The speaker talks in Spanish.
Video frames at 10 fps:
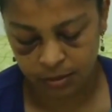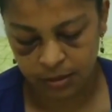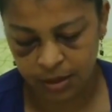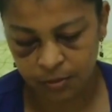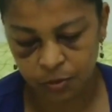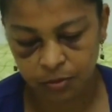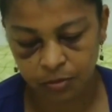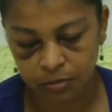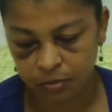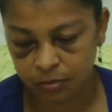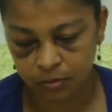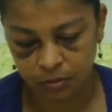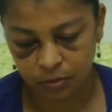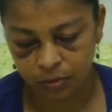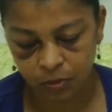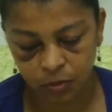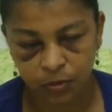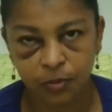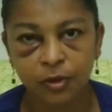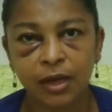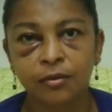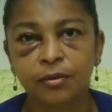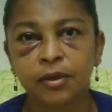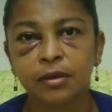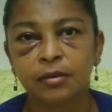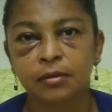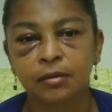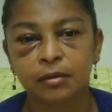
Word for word: Entramos, comimos algo ahí